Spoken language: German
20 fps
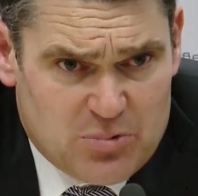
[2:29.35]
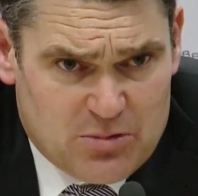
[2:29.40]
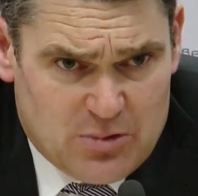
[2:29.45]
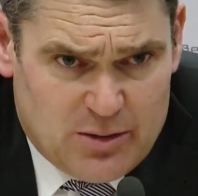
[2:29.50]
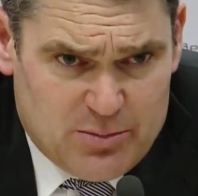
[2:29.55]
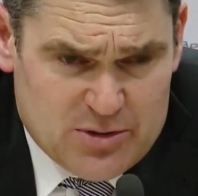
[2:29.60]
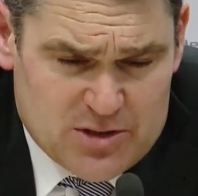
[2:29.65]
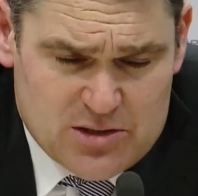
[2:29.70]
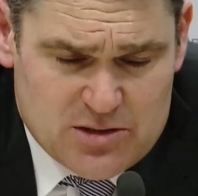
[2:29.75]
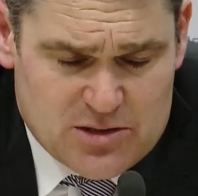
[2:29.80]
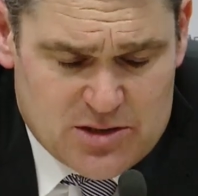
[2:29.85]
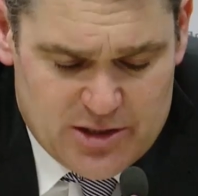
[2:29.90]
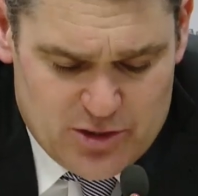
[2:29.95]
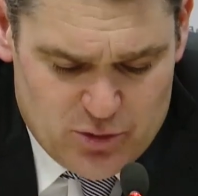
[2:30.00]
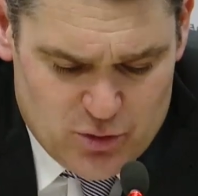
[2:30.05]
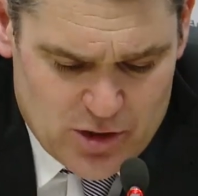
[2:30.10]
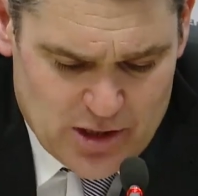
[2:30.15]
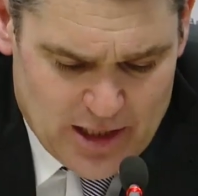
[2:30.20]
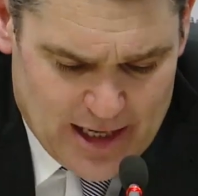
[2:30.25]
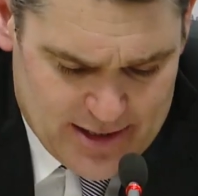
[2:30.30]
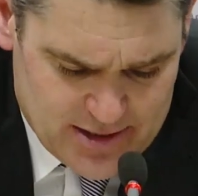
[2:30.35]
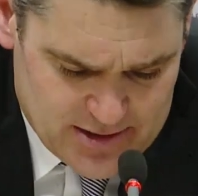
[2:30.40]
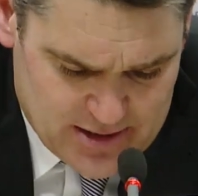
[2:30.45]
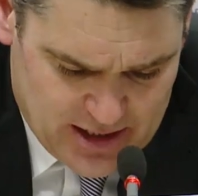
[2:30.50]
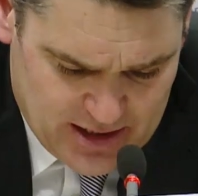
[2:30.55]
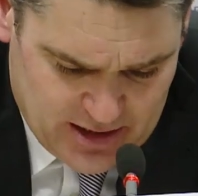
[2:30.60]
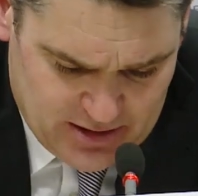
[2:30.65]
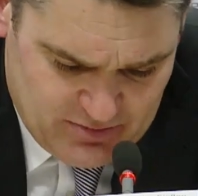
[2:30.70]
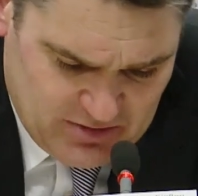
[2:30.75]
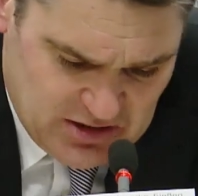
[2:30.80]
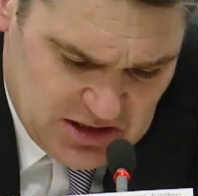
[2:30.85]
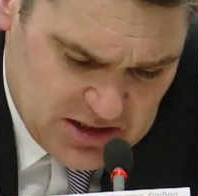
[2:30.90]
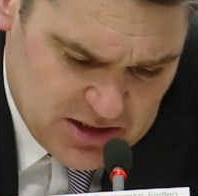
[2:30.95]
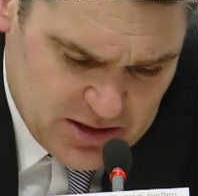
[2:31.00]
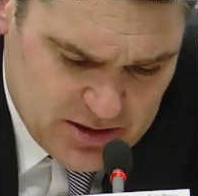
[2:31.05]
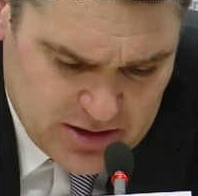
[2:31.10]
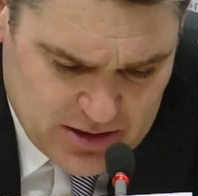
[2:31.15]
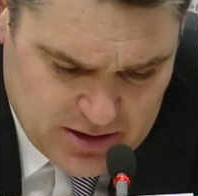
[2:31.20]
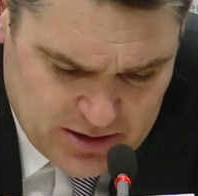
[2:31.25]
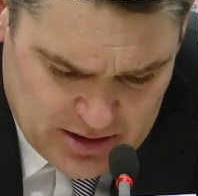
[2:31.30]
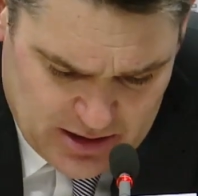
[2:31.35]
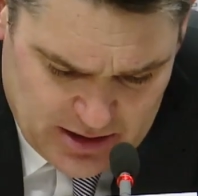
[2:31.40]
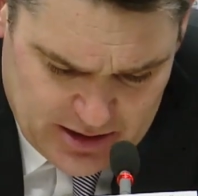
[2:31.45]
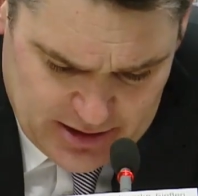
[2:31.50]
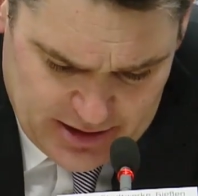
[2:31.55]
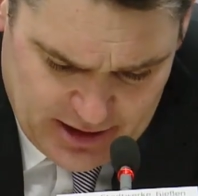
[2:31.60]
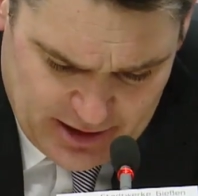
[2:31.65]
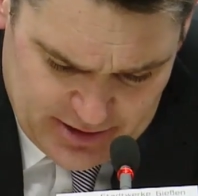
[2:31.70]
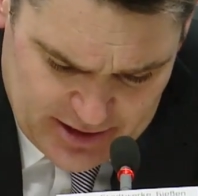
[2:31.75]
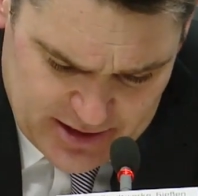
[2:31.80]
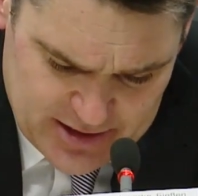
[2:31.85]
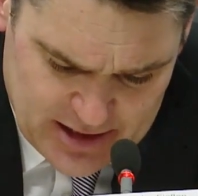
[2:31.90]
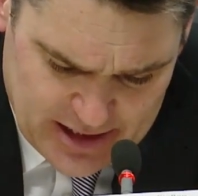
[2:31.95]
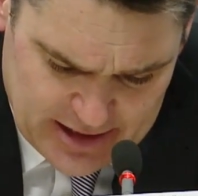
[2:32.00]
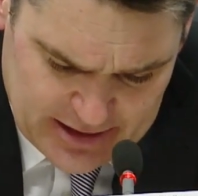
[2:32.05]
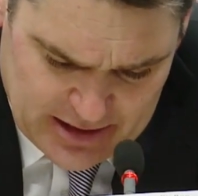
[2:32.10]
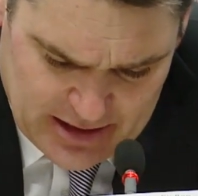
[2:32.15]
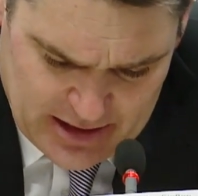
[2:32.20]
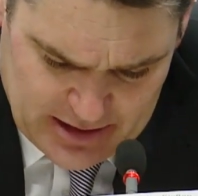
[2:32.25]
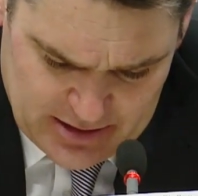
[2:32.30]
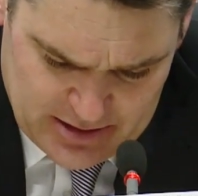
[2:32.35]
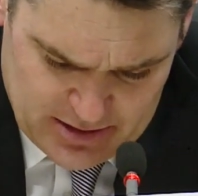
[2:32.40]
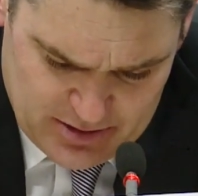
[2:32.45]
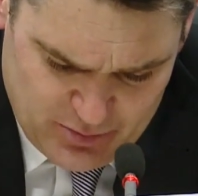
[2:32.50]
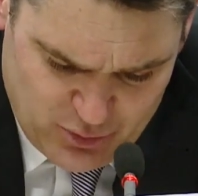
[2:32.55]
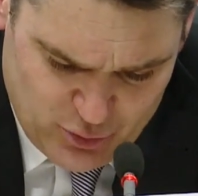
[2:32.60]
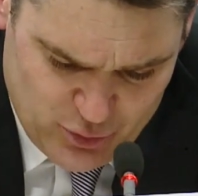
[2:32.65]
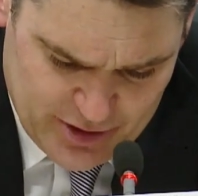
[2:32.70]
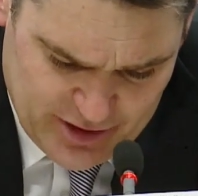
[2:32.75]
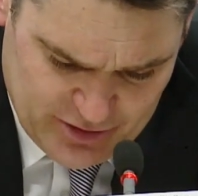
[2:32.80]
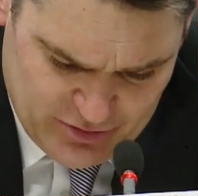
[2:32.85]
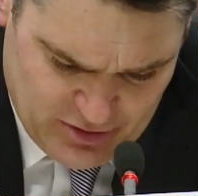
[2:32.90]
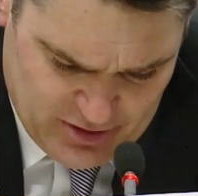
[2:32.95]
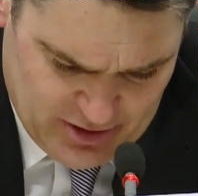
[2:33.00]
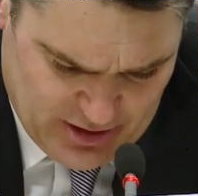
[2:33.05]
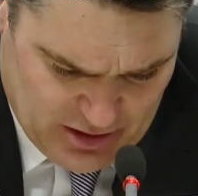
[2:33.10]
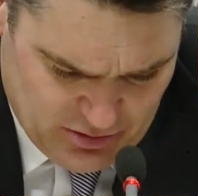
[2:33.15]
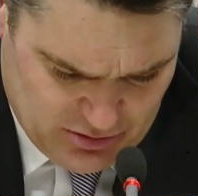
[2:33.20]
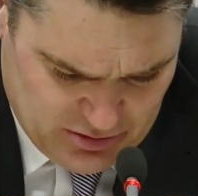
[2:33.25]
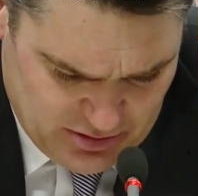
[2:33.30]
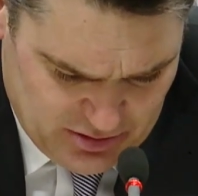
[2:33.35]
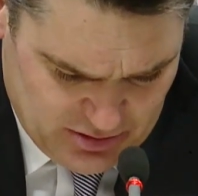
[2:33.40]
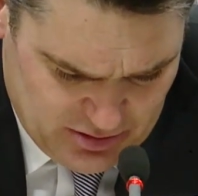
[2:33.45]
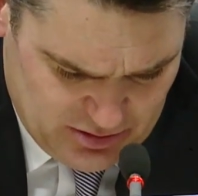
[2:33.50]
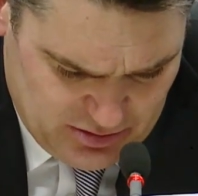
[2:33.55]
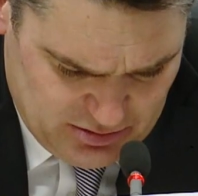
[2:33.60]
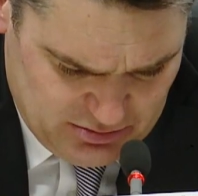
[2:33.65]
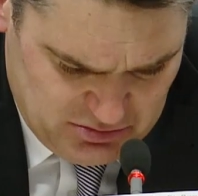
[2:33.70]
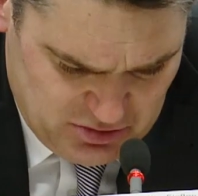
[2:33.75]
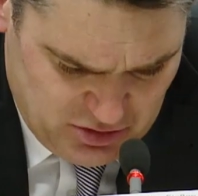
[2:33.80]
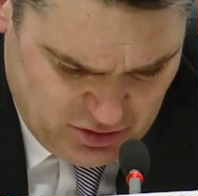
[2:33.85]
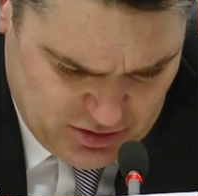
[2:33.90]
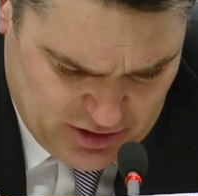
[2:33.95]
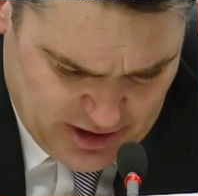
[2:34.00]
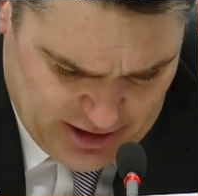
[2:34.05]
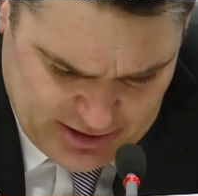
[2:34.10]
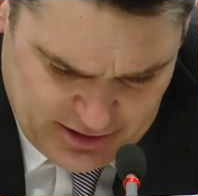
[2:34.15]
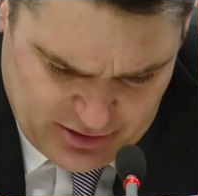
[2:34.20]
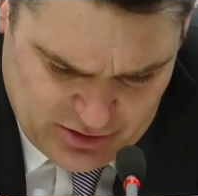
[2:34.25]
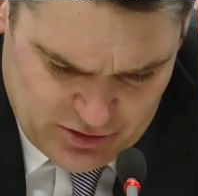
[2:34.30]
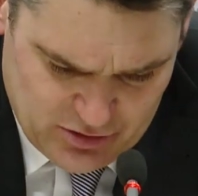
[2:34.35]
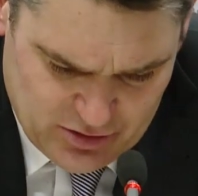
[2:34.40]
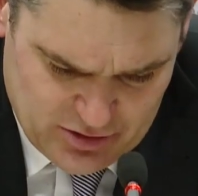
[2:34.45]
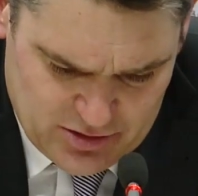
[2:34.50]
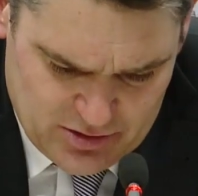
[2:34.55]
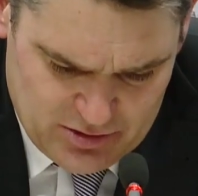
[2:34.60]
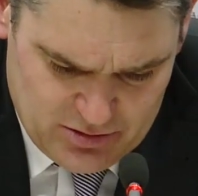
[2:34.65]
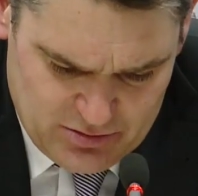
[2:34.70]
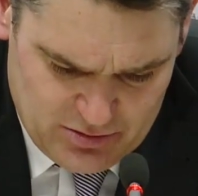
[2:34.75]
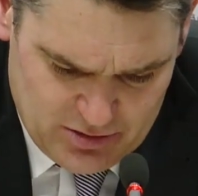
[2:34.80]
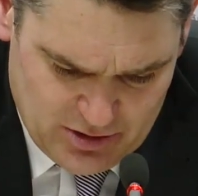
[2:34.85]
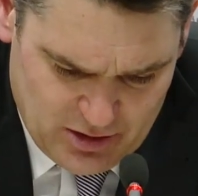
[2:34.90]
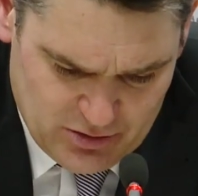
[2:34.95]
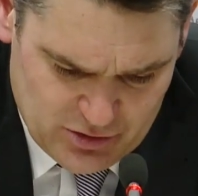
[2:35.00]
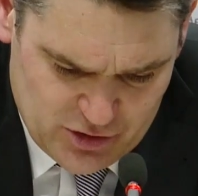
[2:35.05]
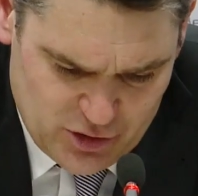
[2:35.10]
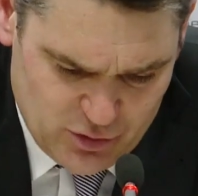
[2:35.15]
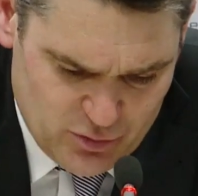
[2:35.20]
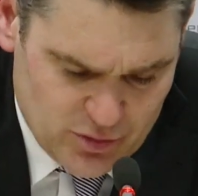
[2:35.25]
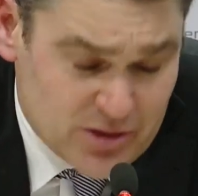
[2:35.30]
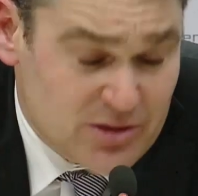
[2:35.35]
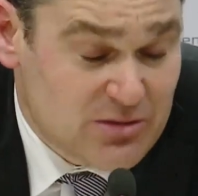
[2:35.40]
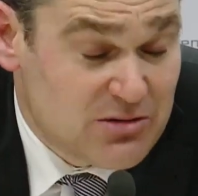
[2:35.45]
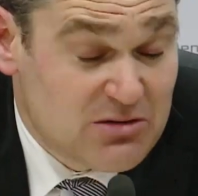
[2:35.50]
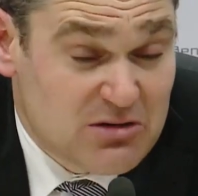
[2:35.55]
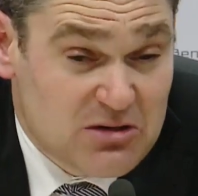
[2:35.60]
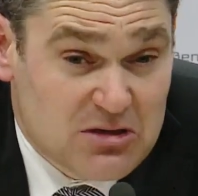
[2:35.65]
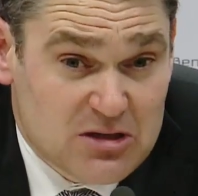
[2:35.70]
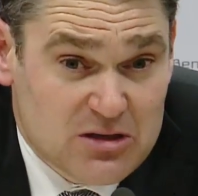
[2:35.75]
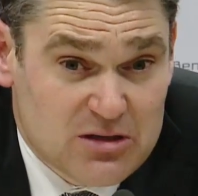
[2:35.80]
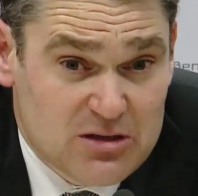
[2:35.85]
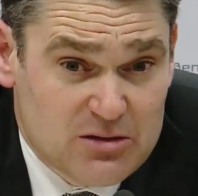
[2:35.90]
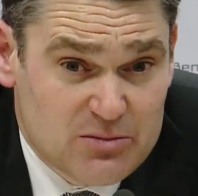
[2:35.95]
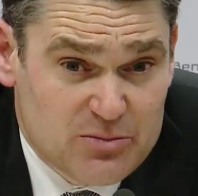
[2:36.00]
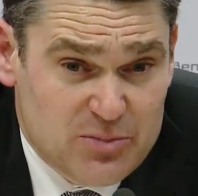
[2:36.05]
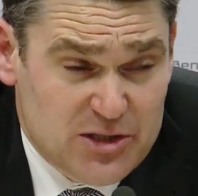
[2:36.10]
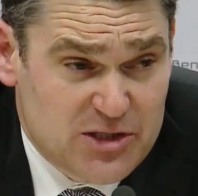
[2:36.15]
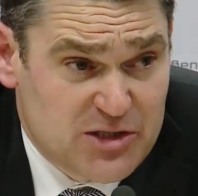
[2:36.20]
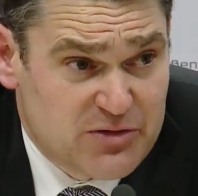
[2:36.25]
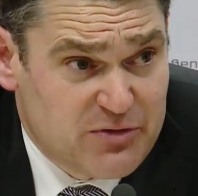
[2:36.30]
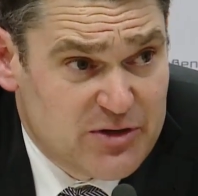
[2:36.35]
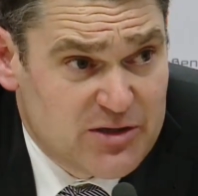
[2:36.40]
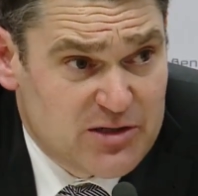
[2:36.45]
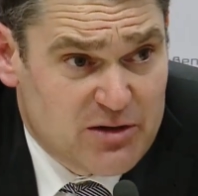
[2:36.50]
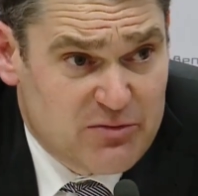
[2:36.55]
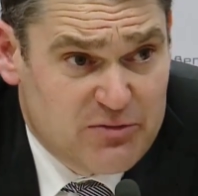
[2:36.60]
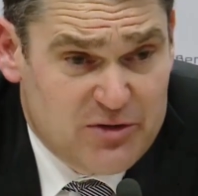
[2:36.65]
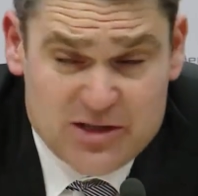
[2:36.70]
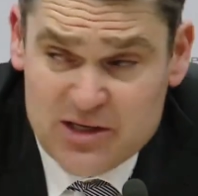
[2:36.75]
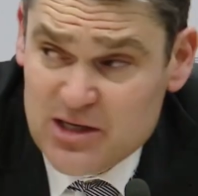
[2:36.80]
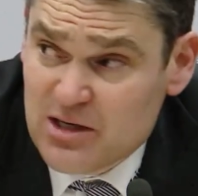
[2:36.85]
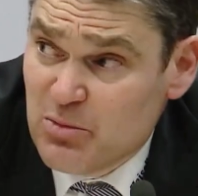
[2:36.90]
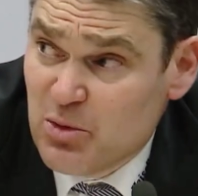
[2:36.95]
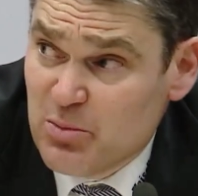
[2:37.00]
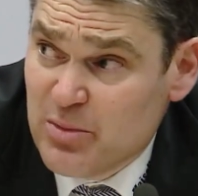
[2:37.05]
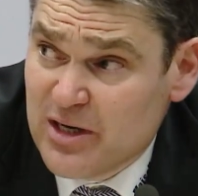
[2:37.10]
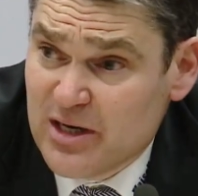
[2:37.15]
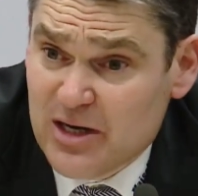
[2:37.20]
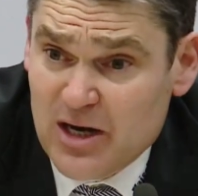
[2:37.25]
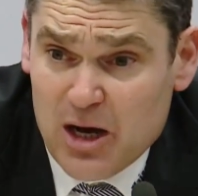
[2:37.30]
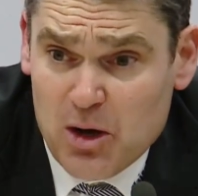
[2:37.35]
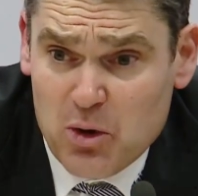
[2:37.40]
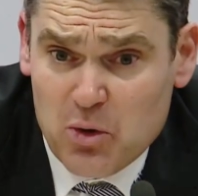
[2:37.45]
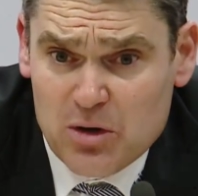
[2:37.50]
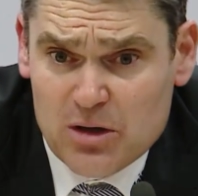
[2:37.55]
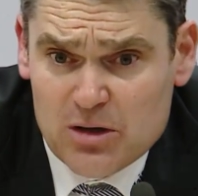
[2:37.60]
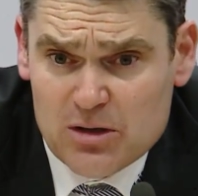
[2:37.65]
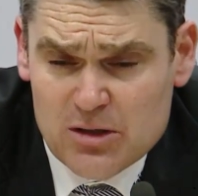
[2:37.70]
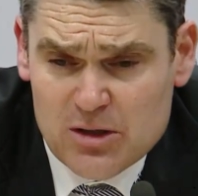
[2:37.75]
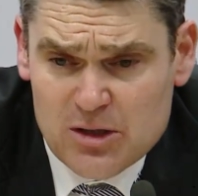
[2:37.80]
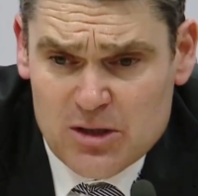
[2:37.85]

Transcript: Aber es sind nur kleine Sachen, weil äh, an die andere Seite hat äh, Pruitt natürlich auch äh, großartig geschossen und auch Stewart und äh, Pritschevic auf wichtigen Momenten auch.